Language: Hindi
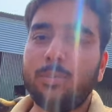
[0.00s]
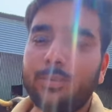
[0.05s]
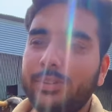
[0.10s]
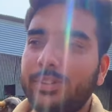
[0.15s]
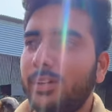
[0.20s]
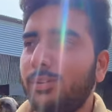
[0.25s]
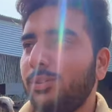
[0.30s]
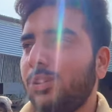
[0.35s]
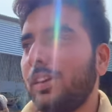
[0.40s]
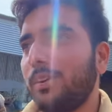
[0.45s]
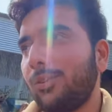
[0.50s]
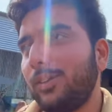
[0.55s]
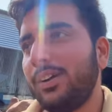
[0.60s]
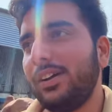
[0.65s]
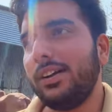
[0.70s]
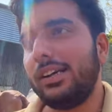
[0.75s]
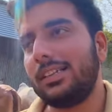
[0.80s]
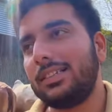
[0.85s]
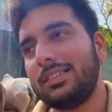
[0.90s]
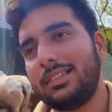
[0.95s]
मुझे उधर कोई
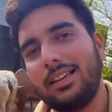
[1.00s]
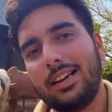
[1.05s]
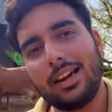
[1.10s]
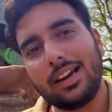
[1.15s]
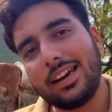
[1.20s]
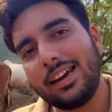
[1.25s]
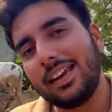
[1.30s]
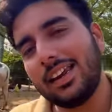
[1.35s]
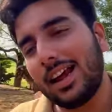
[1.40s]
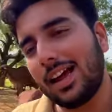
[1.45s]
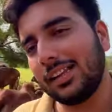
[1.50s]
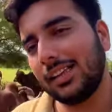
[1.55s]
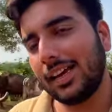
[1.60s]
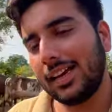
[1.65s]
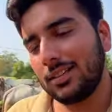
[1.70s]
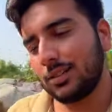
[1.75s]
इंटरेस्ट लग नहीं रहा था